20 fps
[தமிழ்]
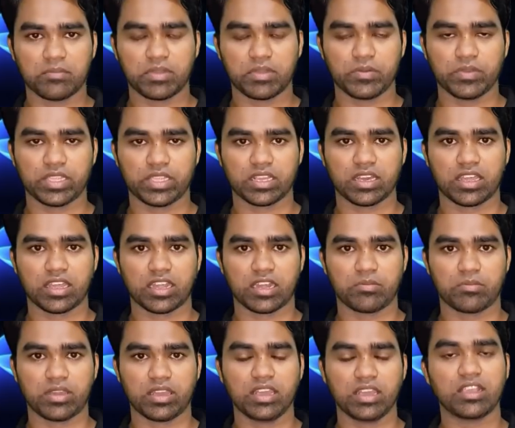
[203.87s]
காணப்படுவதன்
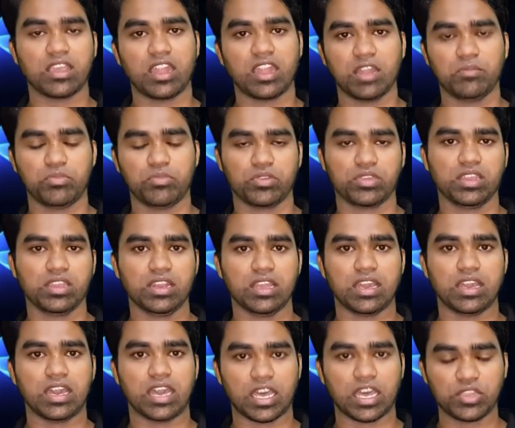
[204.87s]
காரணமாக காலப்போக்கில்
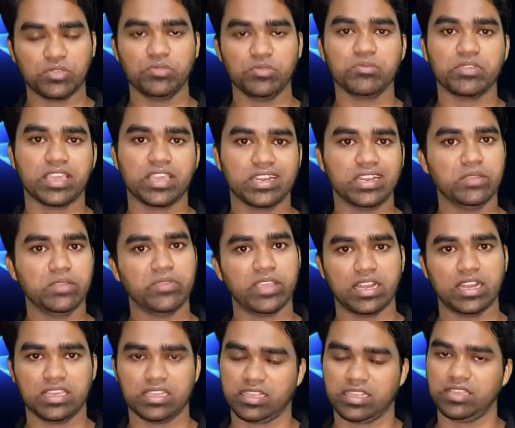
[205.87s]
அதுவும் கிட்னி
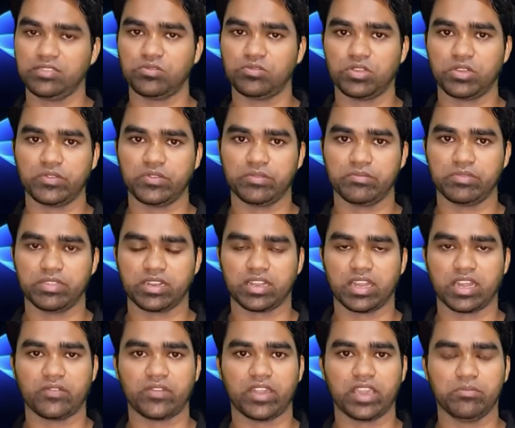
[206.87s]
ஃபெயிலியரை
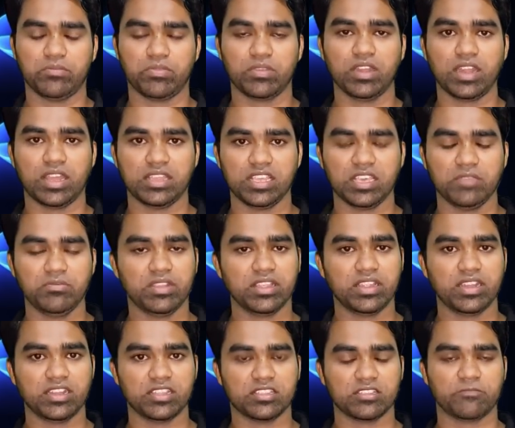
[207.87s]
தோற்றுவிப்பதற்கான வாய்ப்புகள் அதிகம்
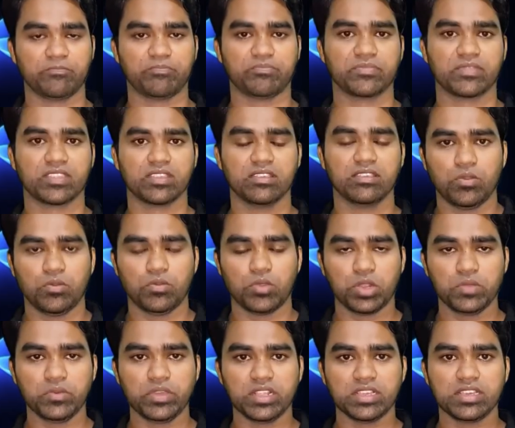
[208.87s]
இருக்கின்றது
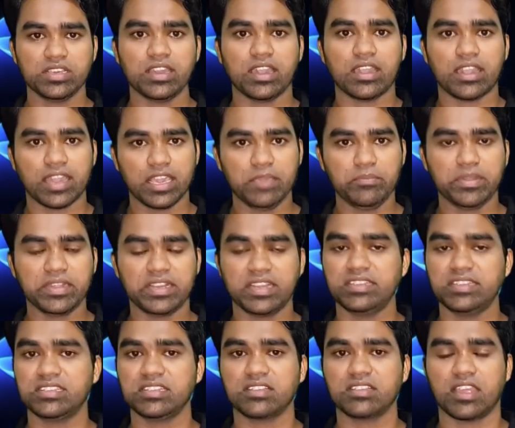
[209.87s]
ஒருவருக்கு ஹைப்பர்
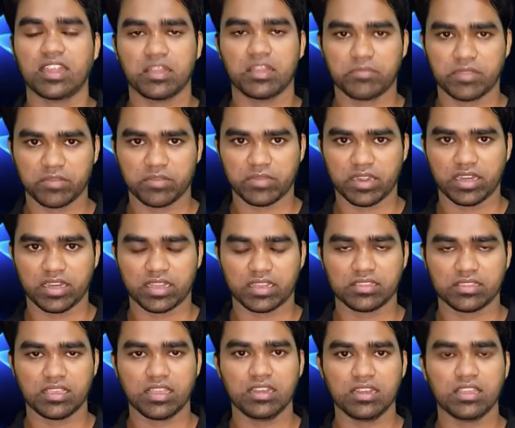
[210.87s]
டென்ஷன் காணப்படுமாக
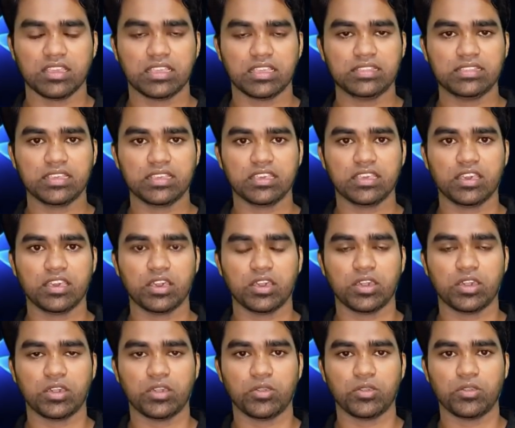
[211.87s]
இருந்தால் இந்த
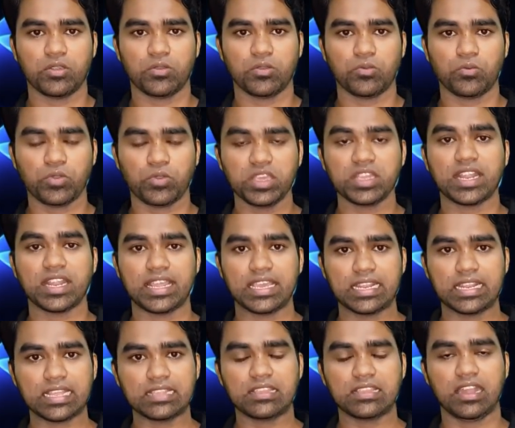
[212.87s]
உயர்
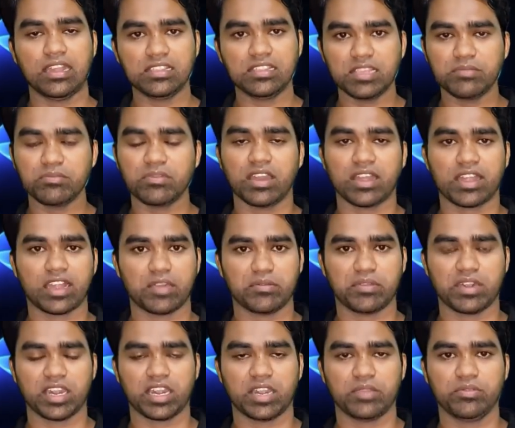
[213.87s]
இரத்த அழுத்தம்
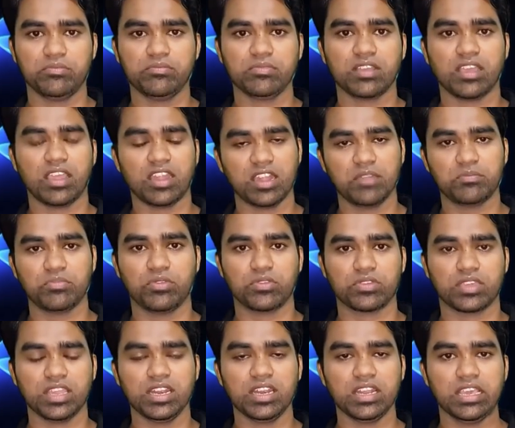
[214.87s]
காரணமாகவும்
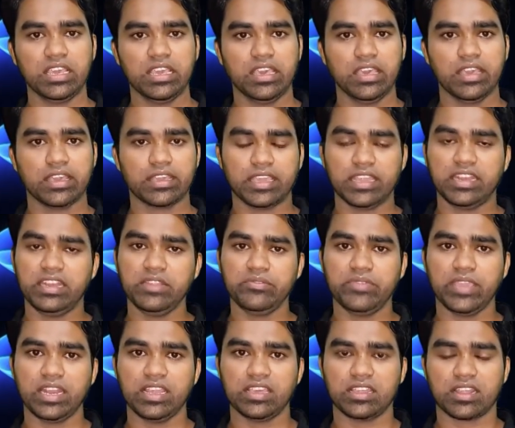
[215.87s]
காலப்போக்கில்
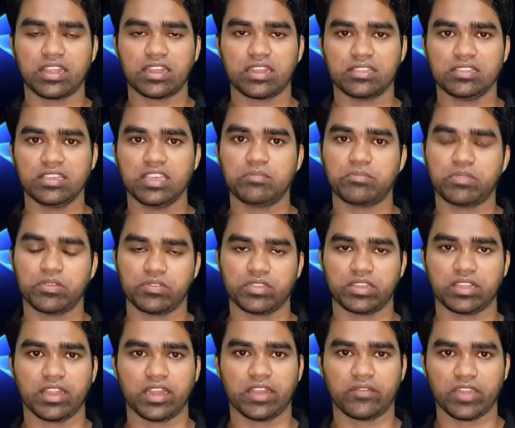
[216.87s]
கிட்னி ஃபெயிலியரானது
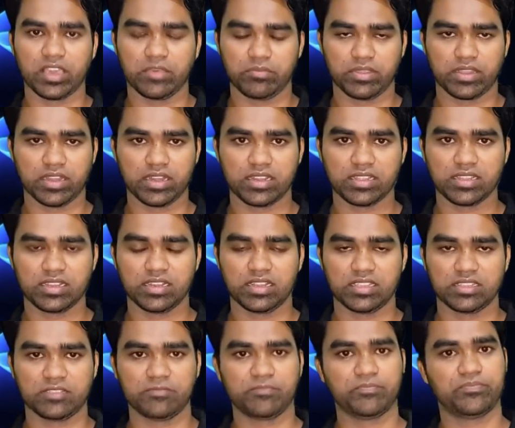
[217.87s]
ஏற்படுவதற்கான வாய்ப்புகள்
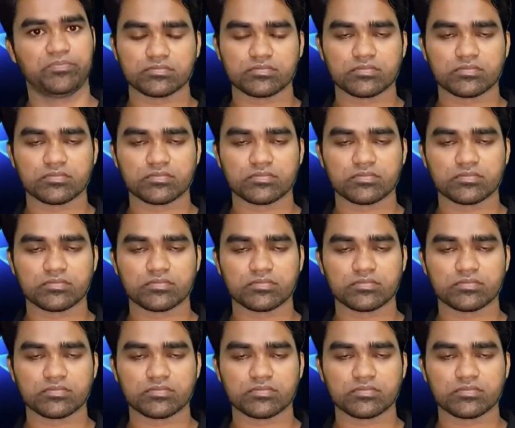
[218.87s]
இருக்கின்றது